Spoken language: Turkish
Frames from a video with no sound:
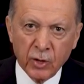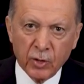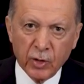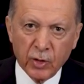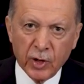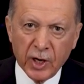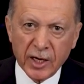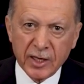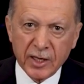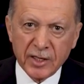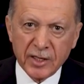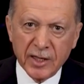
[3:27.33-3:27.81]

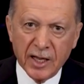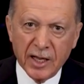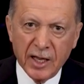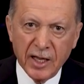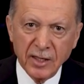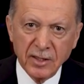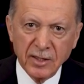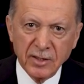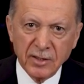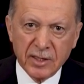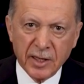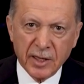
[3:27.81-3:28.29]

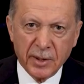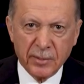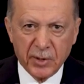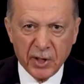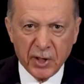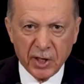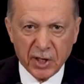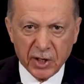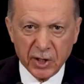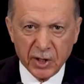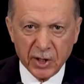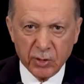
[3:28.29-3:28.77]
yürekten
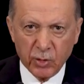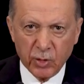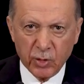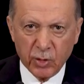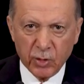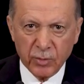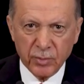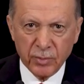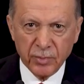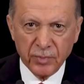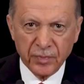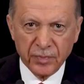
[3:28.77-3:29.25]
tebrik
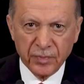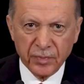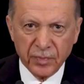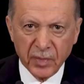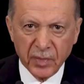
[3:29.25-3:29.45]
ediyorum.